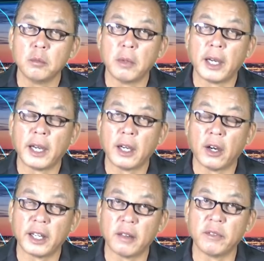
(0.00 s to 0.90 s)
mà
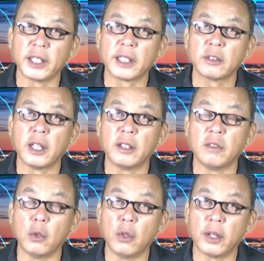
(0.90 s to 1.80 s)
họ làm việc theo thời
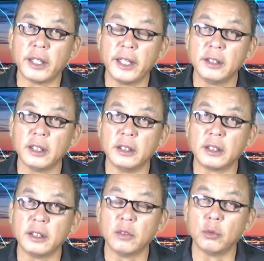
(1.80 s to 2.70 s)
vụ họ đến từ
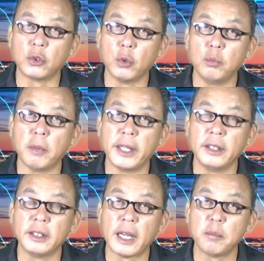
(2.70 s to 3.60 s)
cái vùng Trung
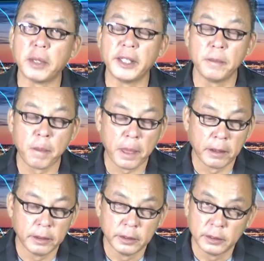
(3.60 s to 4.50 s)
Mỹ Nam Mỹ
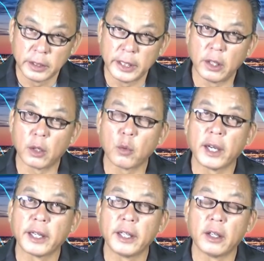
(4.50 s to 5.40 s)
thì họ
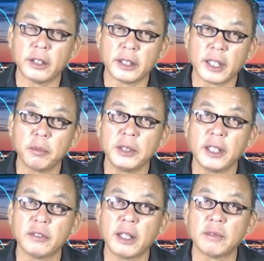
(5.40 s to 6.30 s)
qua đây họ được cấp cái
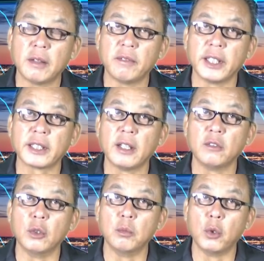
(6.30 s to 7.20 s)
giấy phép làm việc theo
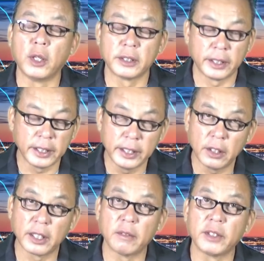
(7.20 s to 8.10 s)
vụ mùa thì khi
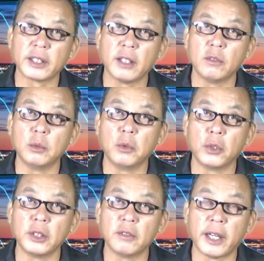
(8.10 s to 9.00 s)
họ làm việc theo vụ
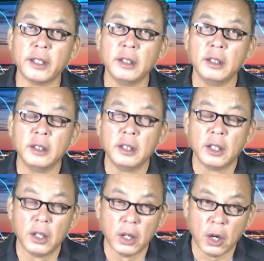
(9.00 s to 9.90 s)
mùa như vậy
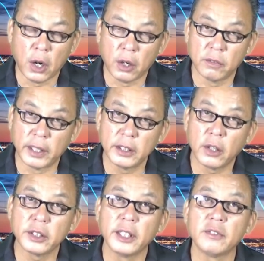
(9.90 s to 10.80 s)
họ vẫn
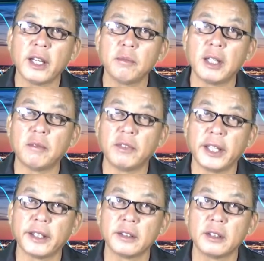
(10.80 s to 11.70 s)
có giấy phép làm
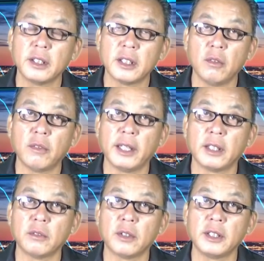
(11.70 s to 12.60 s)
việc chứ không phải
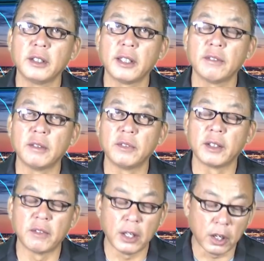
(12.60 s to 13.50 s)
là không có giấy phép làm
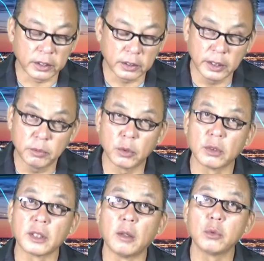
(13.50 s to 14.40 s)
việc và họ tiếp
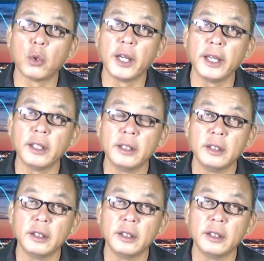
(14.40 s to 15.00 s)
tục được đóng thuế